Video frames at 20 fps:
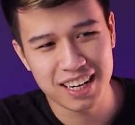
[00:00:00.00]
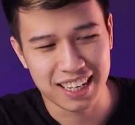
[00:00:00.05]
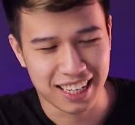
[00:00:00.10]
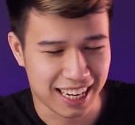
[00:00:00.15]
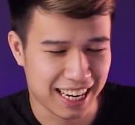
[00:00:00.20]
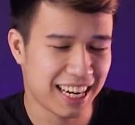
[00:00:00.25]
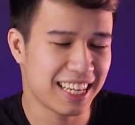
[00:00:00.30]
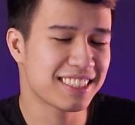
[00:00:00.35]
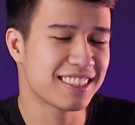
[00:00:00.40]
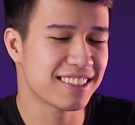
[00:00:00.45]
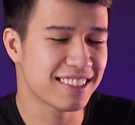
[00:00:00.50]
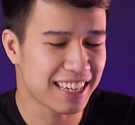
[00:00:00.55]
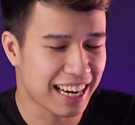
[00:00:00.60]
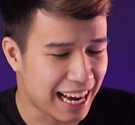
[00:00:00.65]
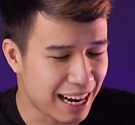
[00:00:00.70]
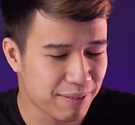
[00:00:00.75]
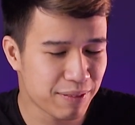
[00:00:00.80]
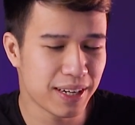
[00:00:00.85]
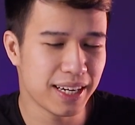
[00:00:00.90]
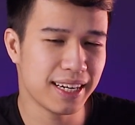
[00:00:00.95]
Khá là xứng
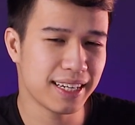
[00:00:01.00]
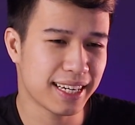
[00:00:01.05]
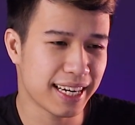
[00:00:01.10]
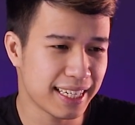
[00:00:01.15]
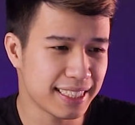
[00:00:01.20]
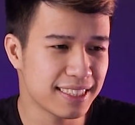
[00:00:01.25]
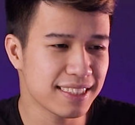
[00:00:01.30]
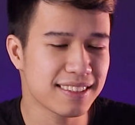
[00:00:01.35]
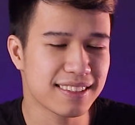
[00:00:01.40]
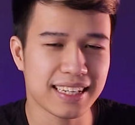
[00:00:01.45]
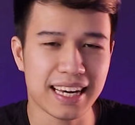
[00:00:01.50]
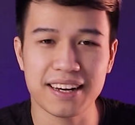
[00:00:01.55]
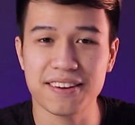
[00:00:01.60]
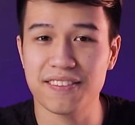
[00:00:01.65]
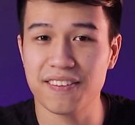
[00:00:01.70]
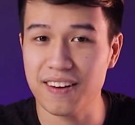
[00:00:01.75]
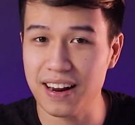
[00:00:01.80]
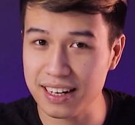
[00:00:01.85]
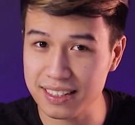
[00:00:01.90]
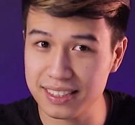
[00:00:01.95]
đáng với cái chức danh
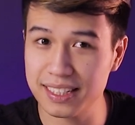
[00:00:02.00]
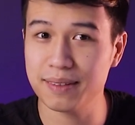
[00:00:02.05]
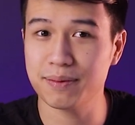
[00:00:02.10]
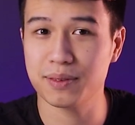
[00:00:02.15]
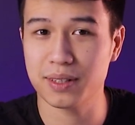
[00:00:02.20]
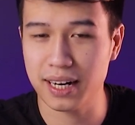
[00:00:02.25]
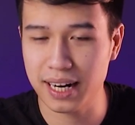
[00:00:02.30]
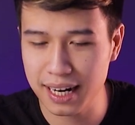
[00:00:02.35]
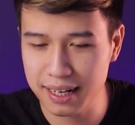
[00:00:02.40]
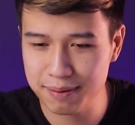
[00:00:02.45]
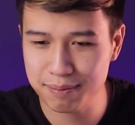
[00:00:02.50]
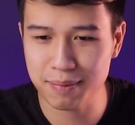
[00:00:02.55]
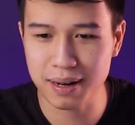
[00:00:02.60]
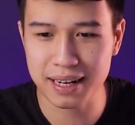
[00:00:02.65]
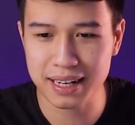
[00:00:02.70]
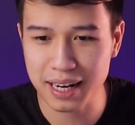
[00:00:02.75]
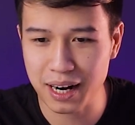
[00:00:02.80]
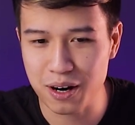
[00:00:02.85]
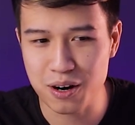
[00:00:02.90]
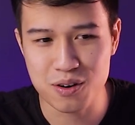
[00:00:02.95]
flagship rồi đấy.
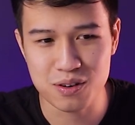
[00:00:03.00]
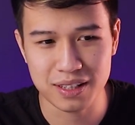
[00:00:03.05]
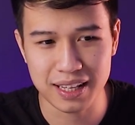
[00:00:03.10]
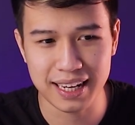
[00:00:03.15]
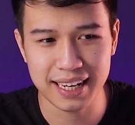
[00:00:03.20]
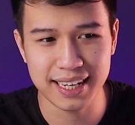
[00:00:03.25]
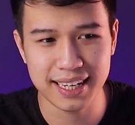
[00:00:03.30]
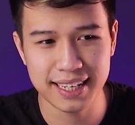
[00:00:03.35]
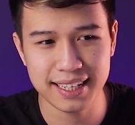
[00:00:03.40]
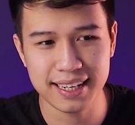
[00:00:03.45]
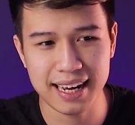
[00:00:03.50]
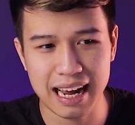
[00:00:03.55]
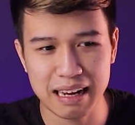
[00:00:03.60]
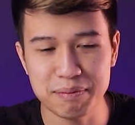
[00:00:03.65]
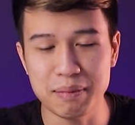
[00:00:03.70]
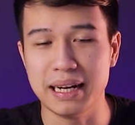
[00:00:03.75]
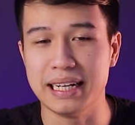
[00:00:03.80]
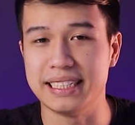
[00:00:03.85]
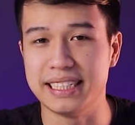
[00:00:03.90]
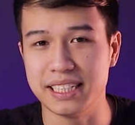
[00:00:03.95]
Bắt đầu thấy hai
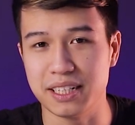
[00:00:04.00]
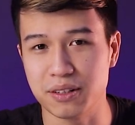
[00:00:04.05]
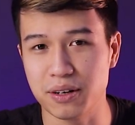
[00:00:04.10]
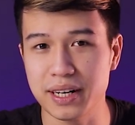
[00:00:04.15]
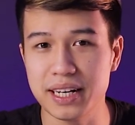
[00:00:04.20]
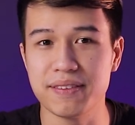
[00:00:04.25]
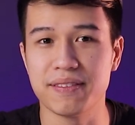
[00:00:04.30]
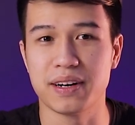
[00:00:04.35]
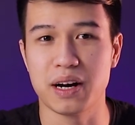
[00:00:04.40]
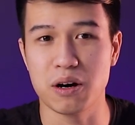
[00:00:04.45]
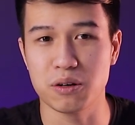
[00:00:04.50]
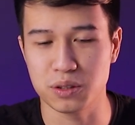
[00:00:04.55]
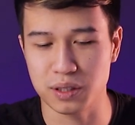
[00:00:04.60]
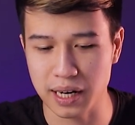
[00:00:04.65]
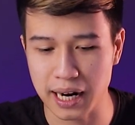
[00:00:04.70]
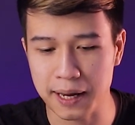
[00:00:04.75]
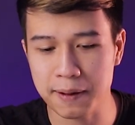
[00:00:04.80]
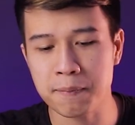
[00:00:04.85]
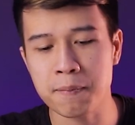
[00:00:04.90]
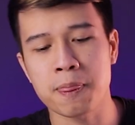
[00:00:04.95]
mươi bảy triệu nó đi vào đâu
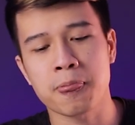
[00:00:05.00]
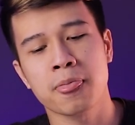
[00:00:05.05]
rồi đấy.